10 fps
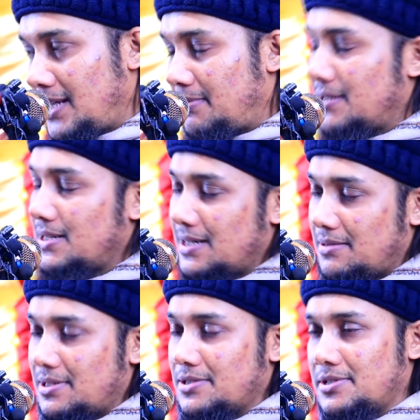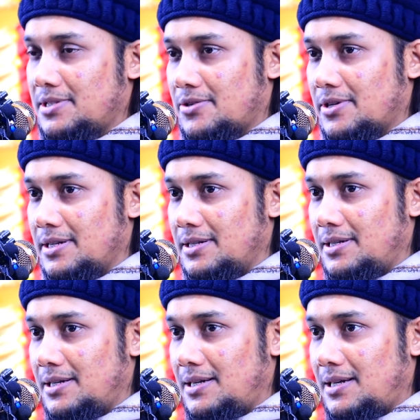এবার ঠান্ডা কথা চিন্তা করেন
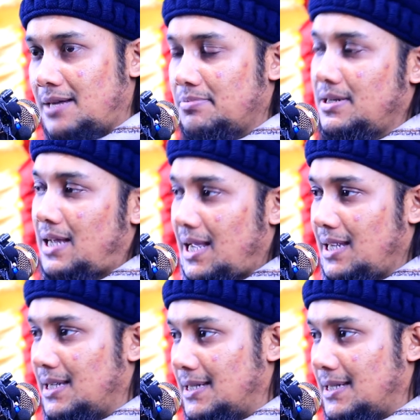আপনি নাই